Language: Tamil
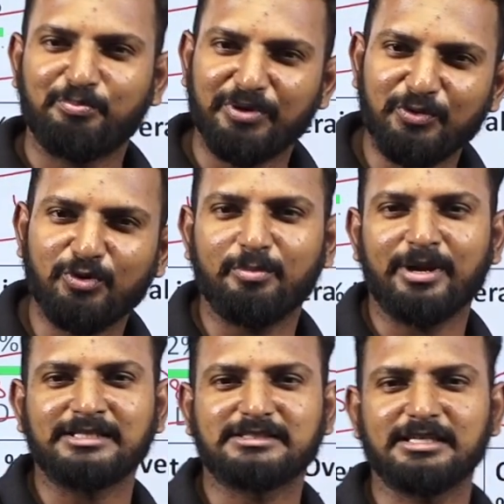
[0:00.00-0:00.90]
பிஓ
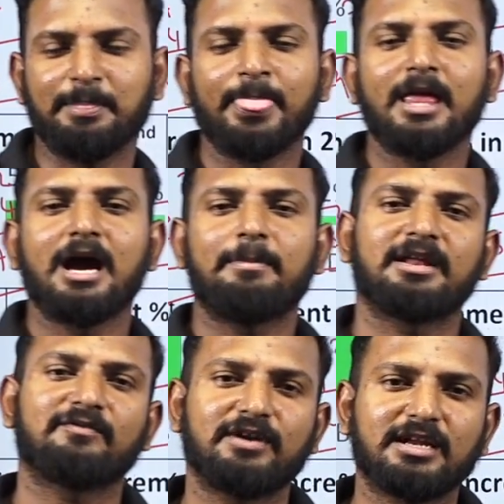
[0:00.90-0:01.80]
மெயின்ஸு அப்போ
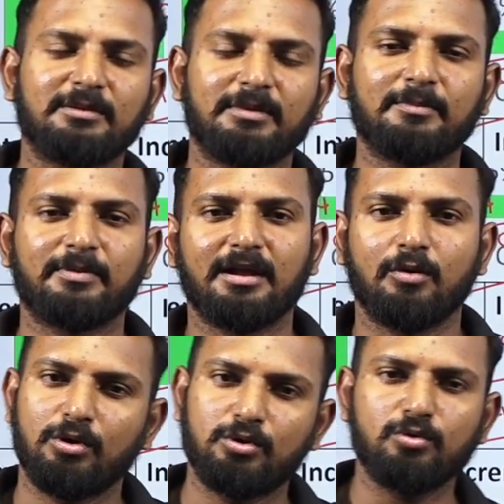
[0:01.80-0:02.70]
டெஃபினட்டாக நம்ம என்ன
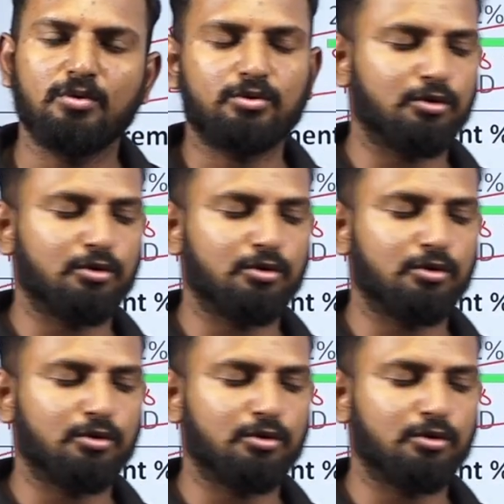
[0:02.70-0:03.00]
பண்ணலாம் ஒரு டூ